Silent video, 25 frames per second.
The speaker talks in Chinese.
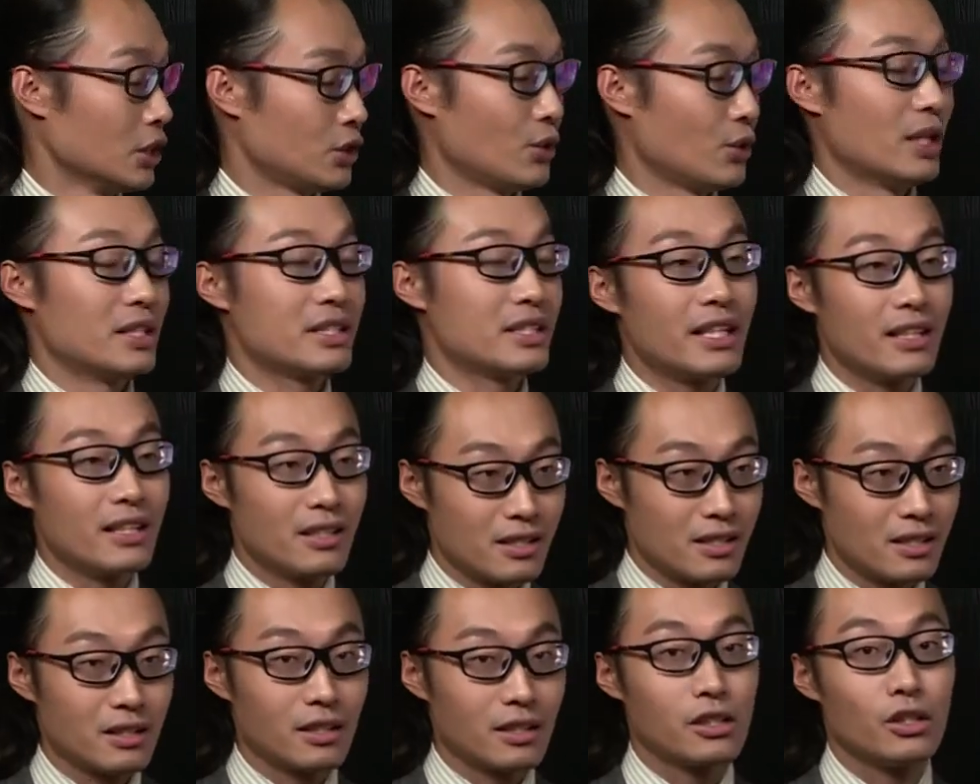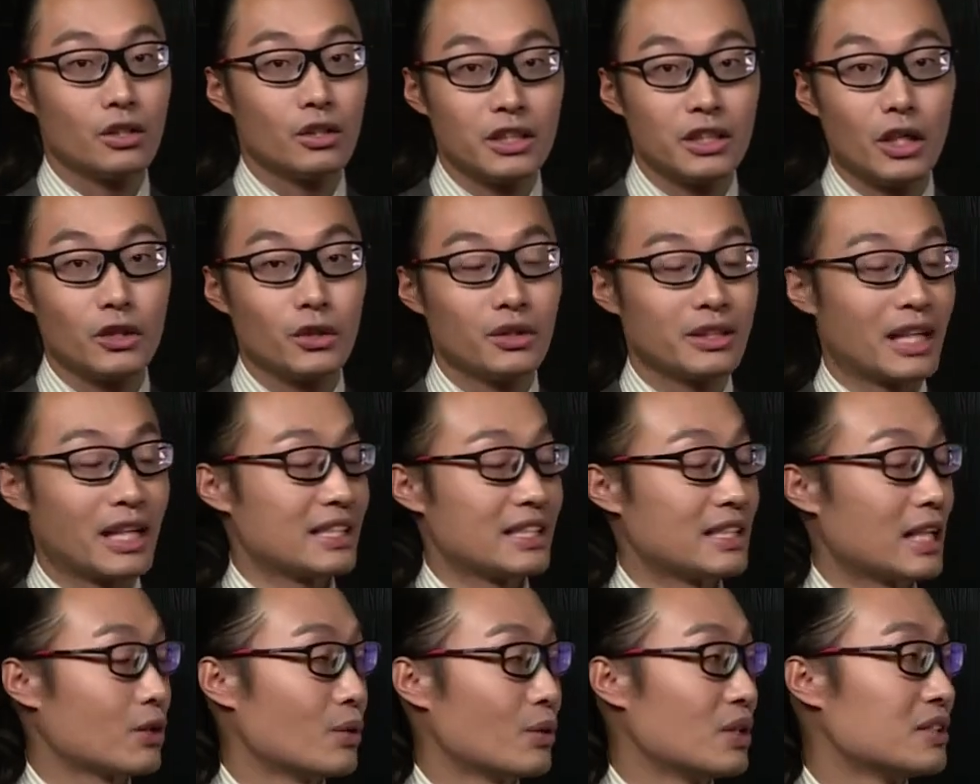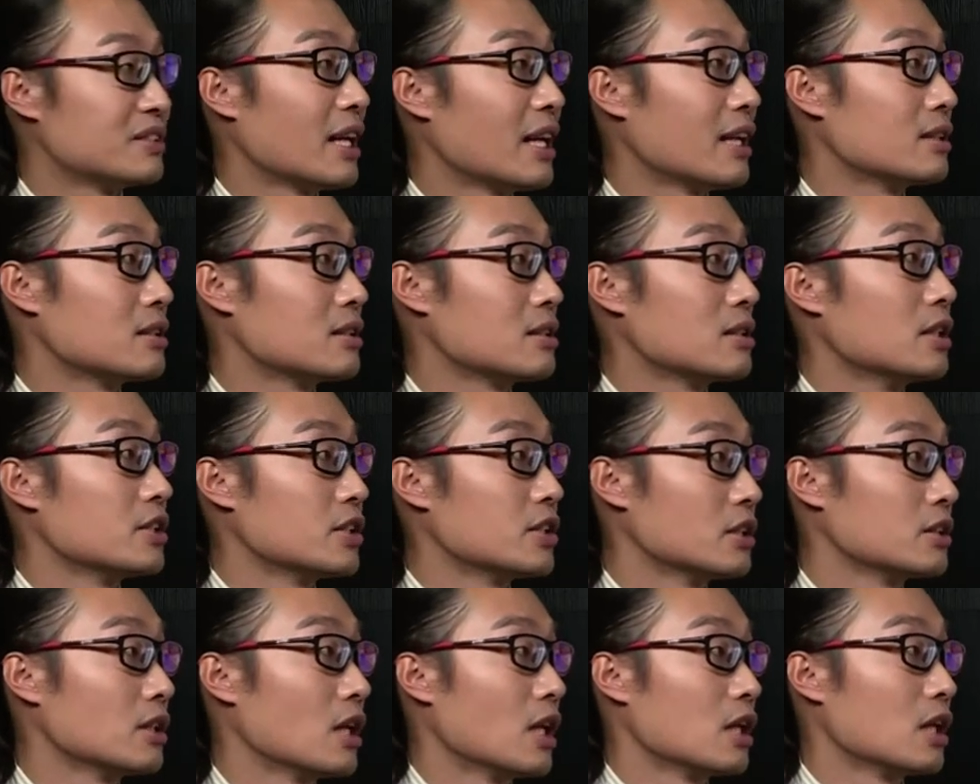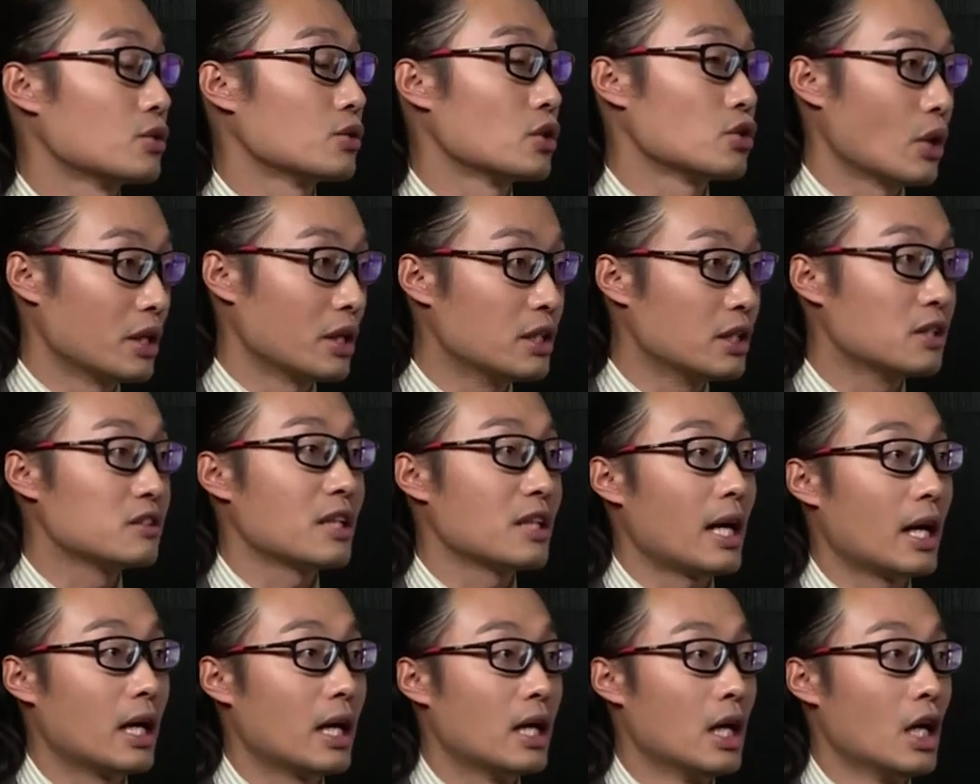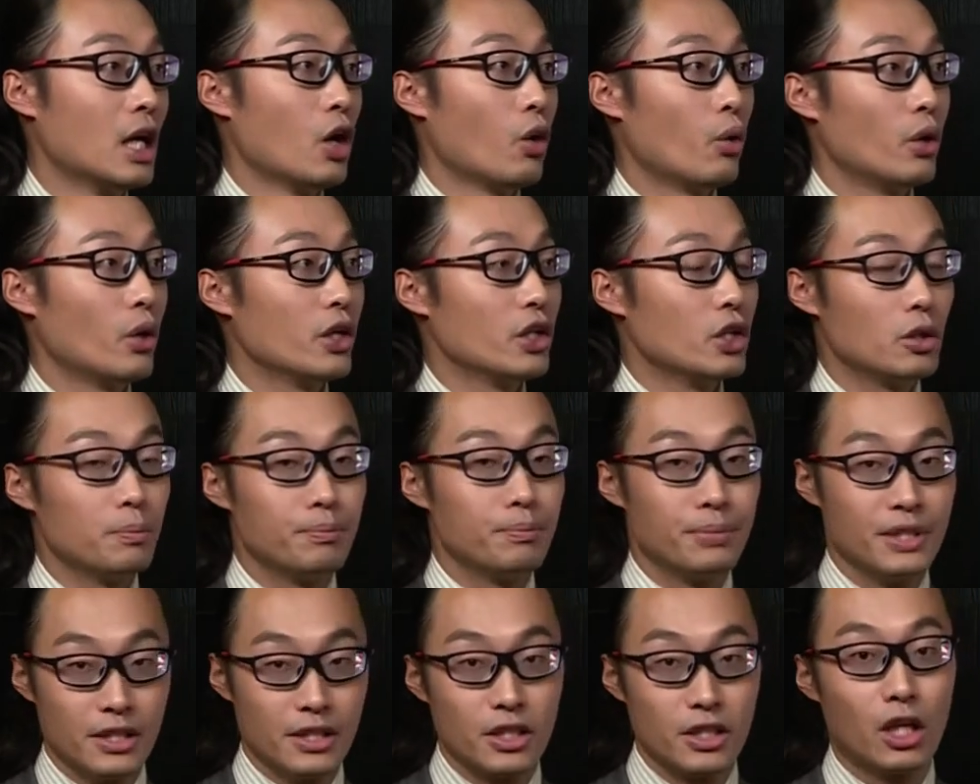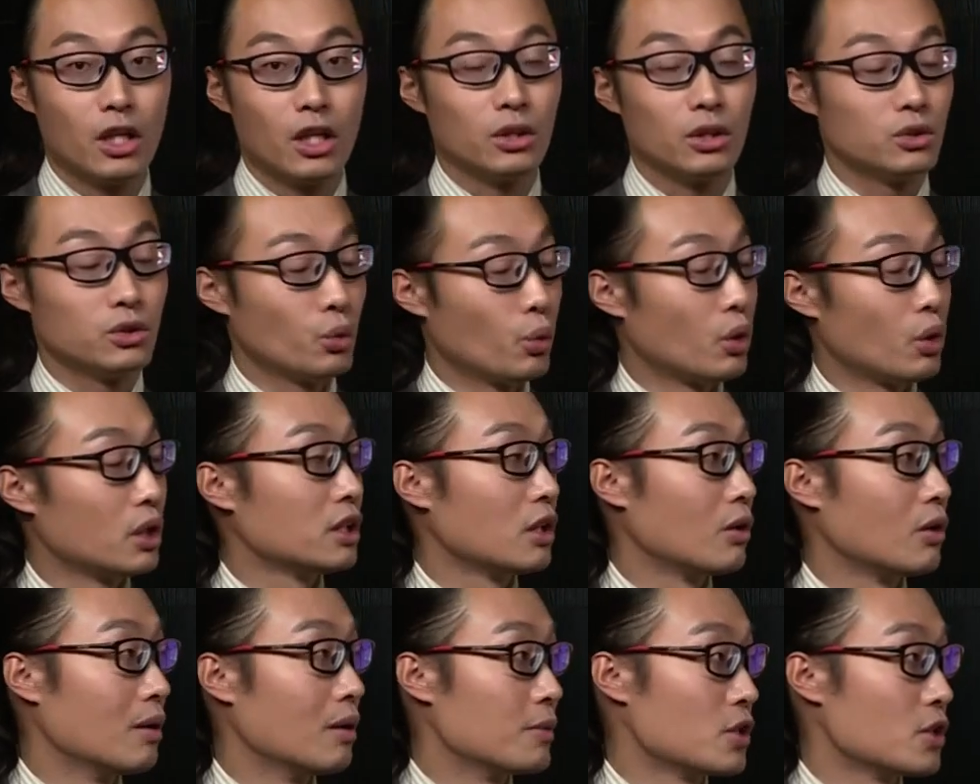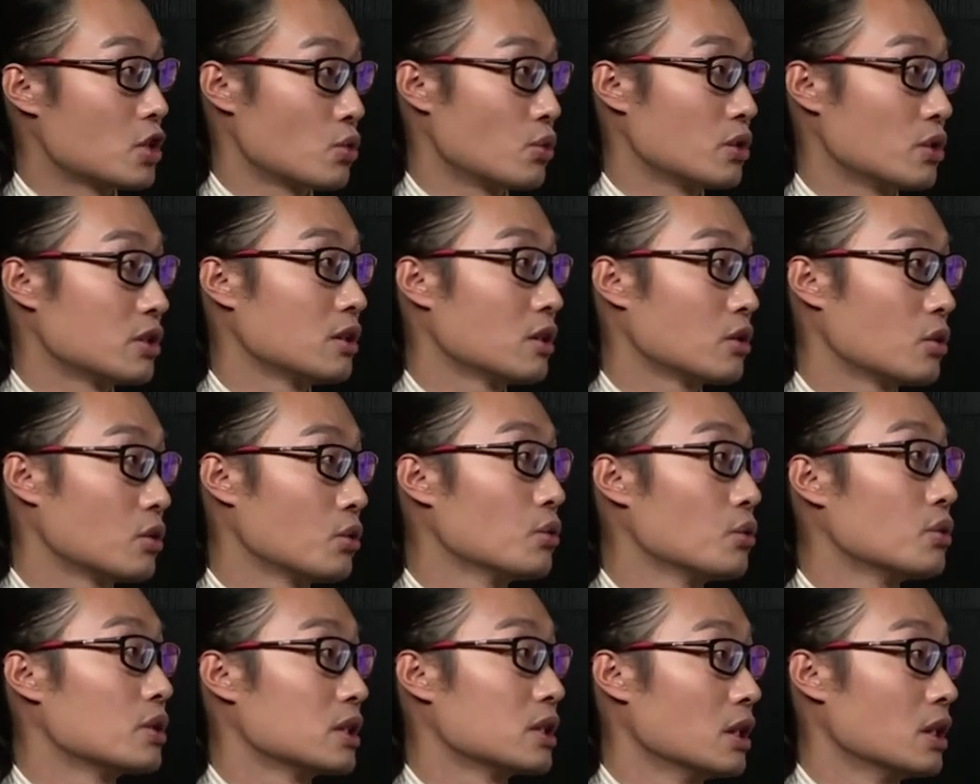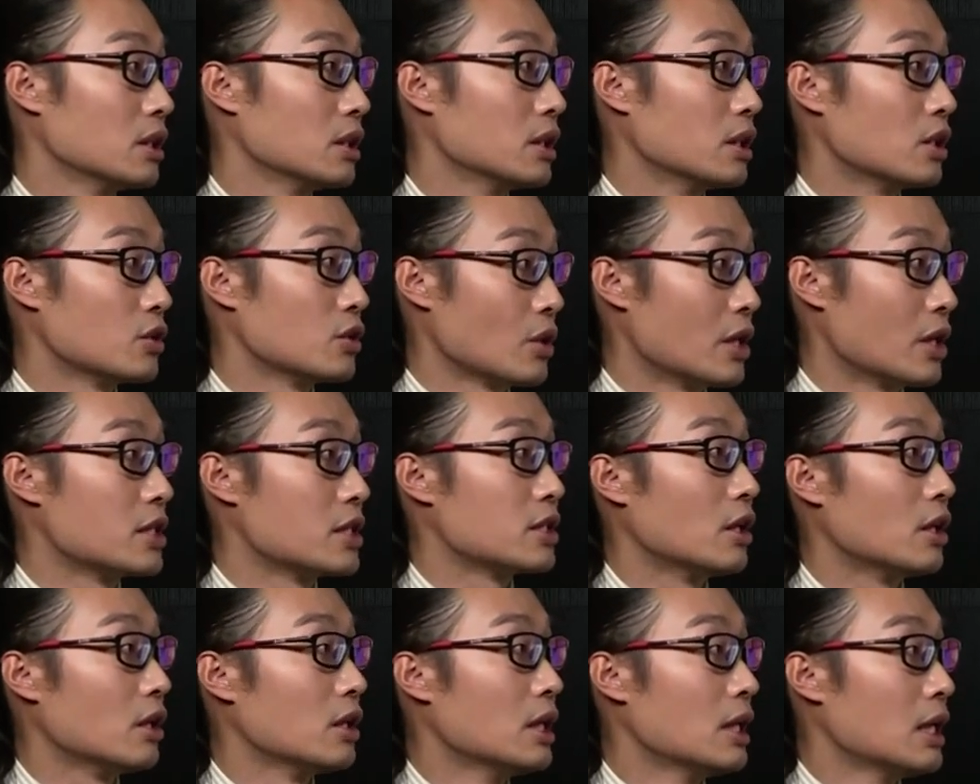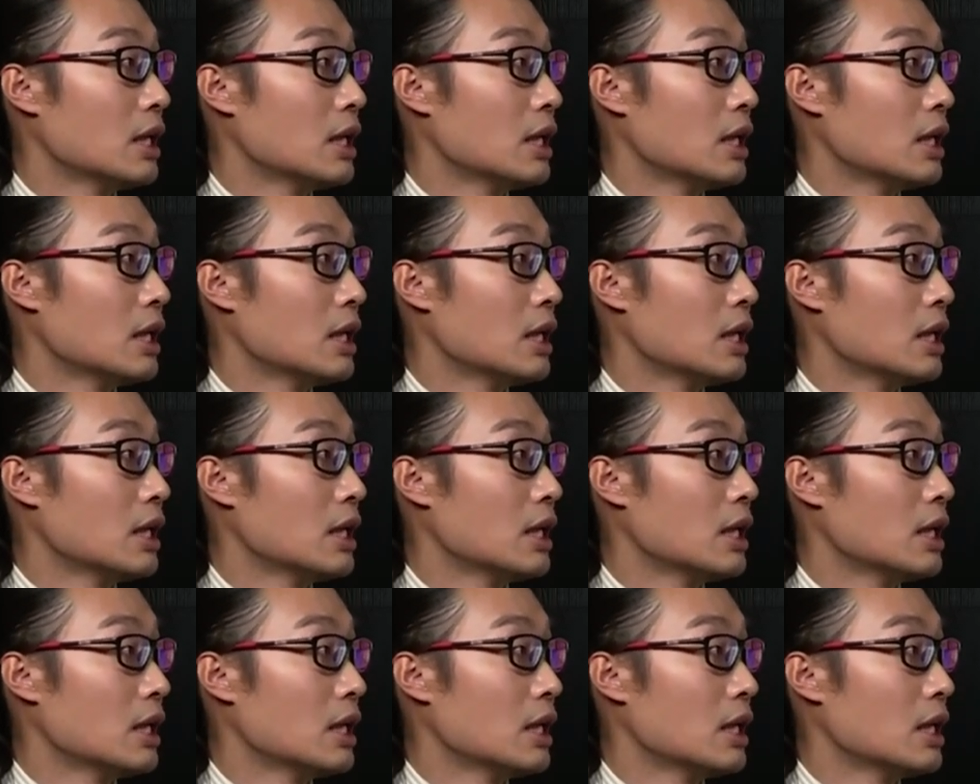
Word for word: 对，这个是能够调动大家观赛的热情啊，所以全能赛会有比较多的我们熟悉的公路车的选手。